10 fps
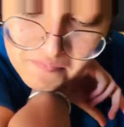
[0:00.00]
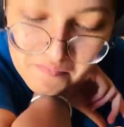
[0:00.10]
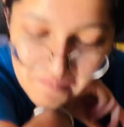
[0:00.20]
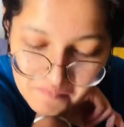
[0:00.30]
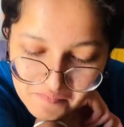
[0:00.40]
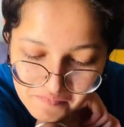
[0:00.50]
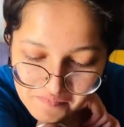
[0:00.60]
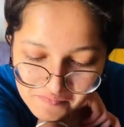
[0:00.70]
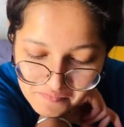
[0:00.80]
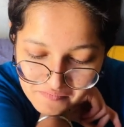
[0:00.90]
क्या हो
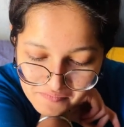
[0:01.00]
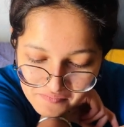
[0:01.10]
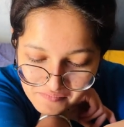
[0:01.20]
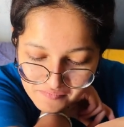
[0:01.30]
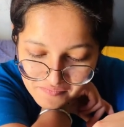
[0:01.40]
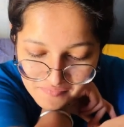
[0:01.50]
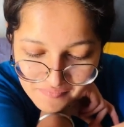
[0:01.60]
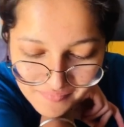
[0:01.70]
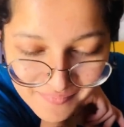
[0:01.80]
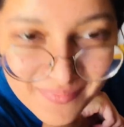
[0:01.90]
गया
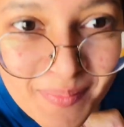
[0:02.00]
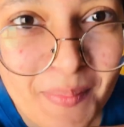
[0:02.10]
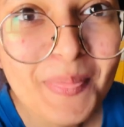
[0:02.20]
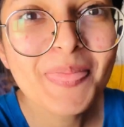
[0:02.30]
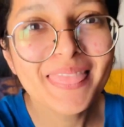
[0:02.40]
एनीथिंग रॉन्ग